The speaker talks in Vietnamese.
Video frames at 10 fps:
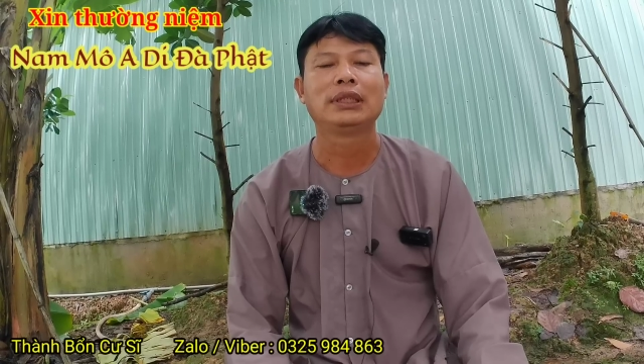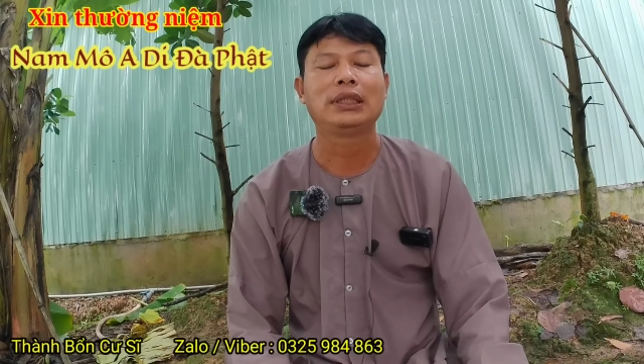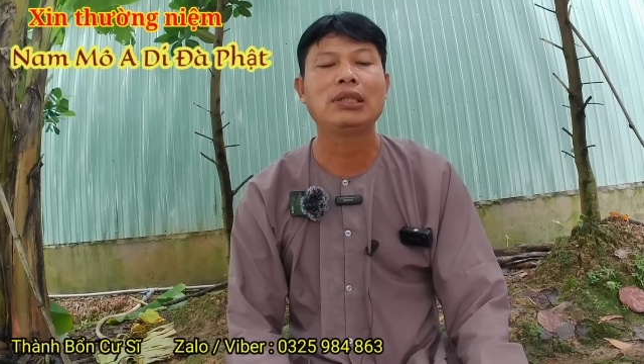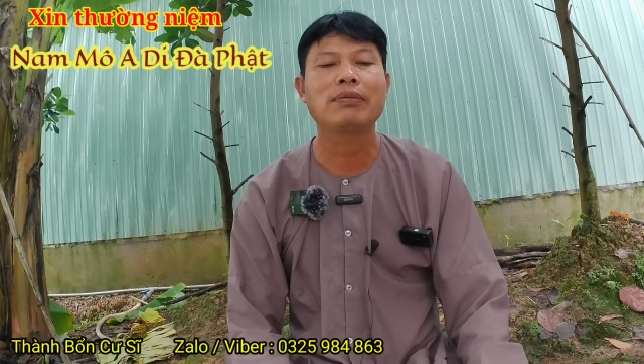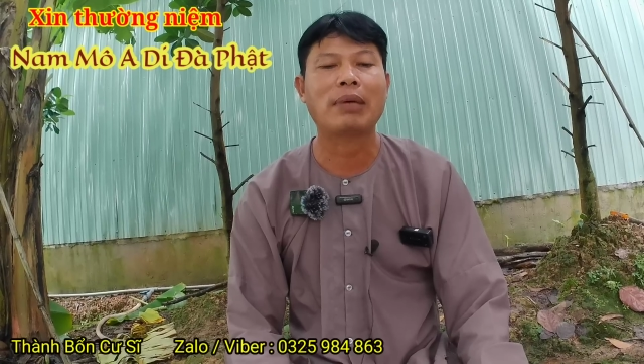
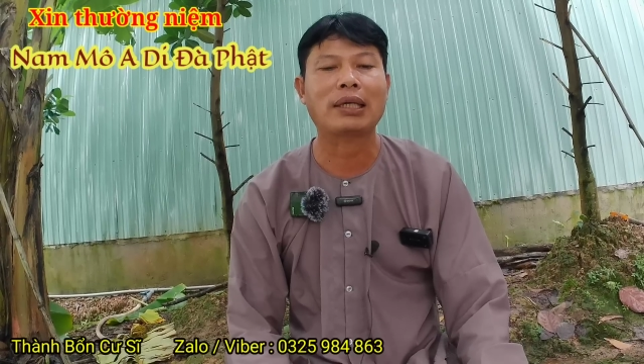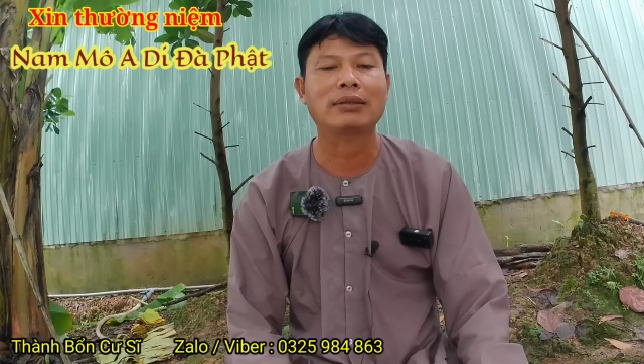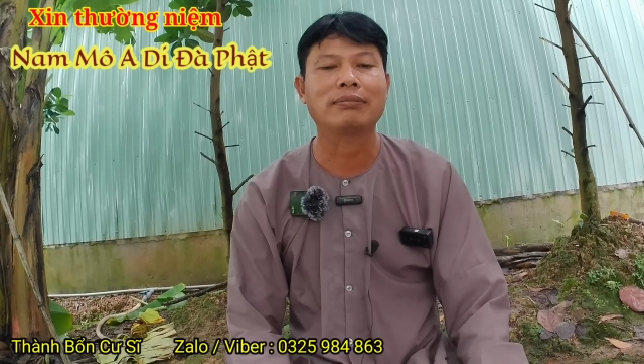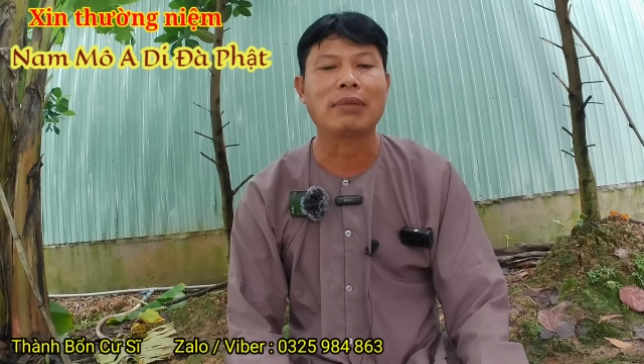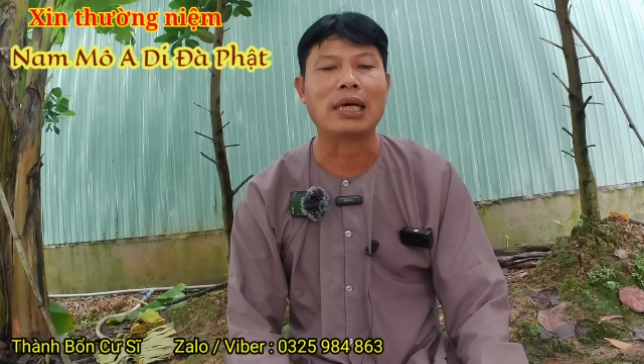chiếu
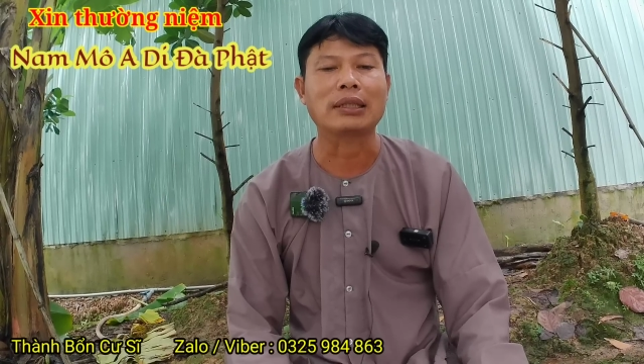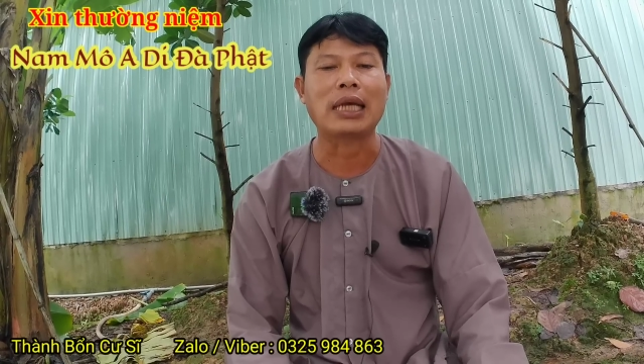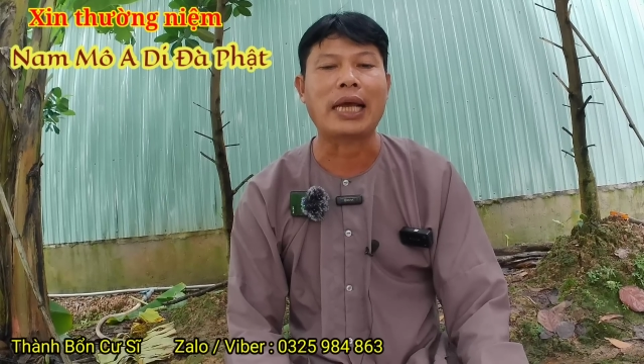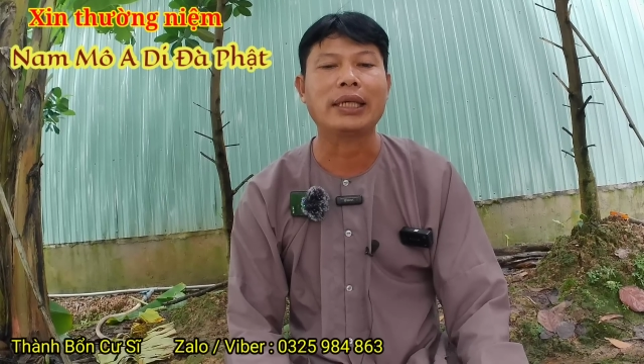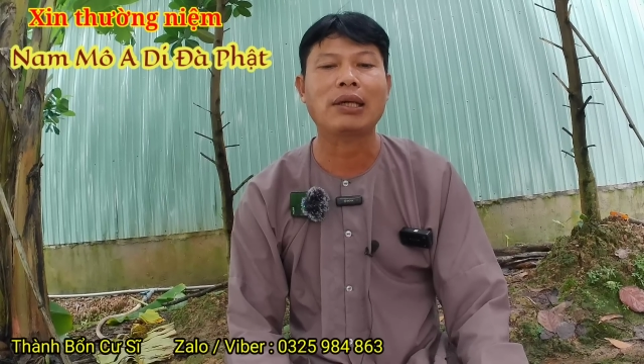manh mà
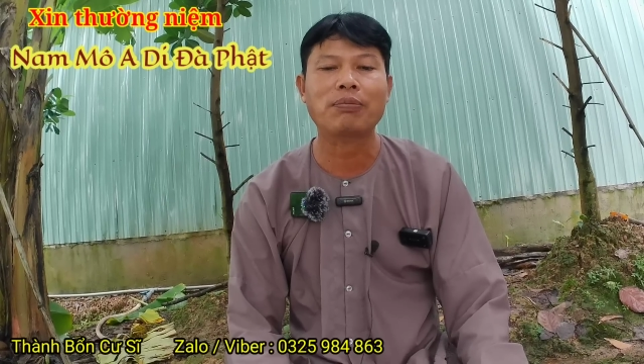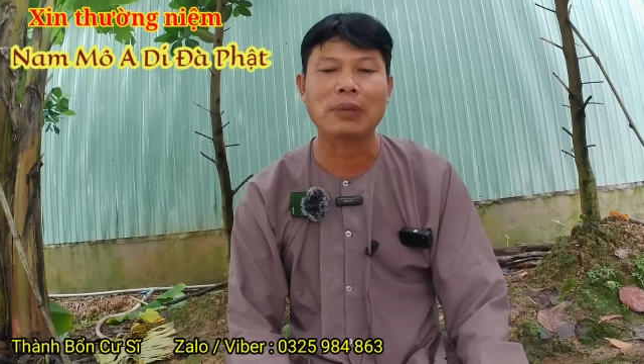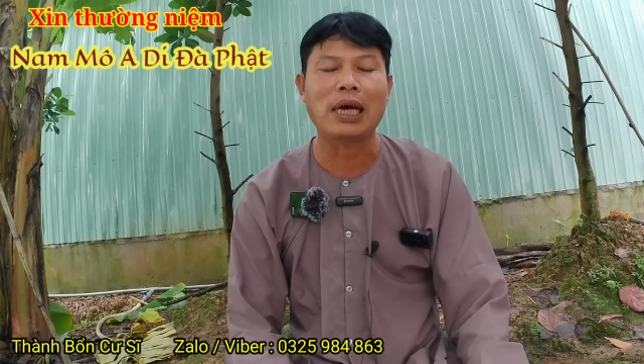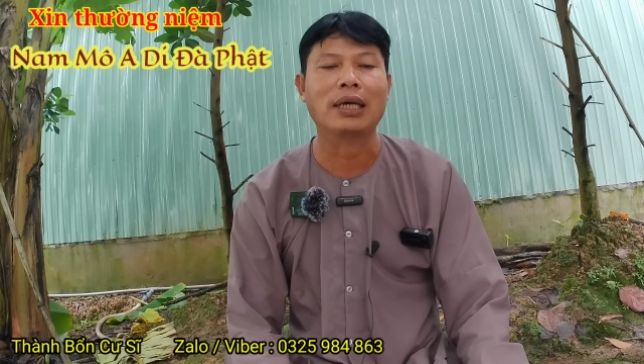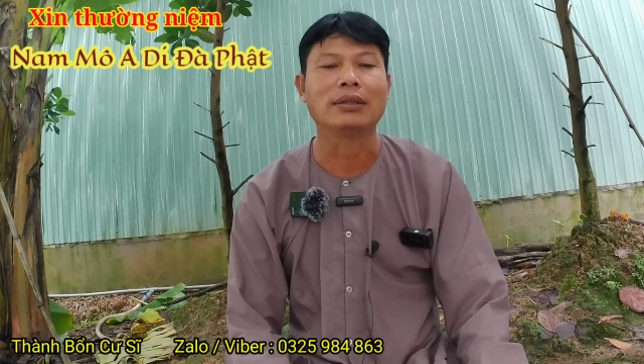chảy gốc
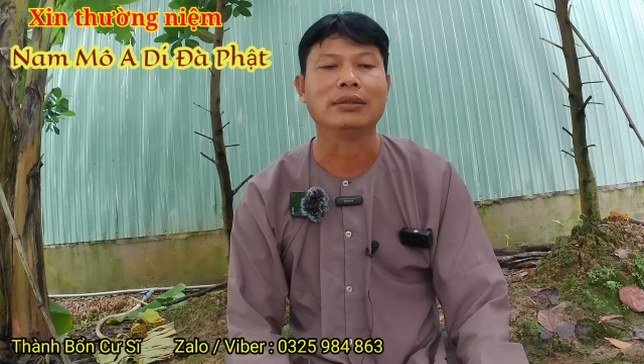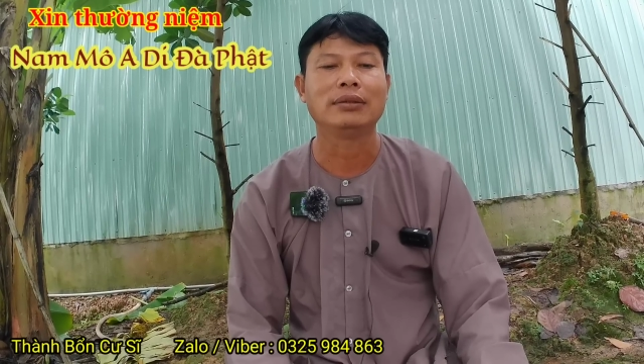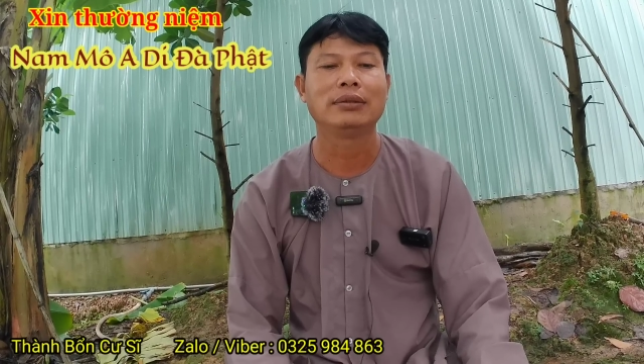đền,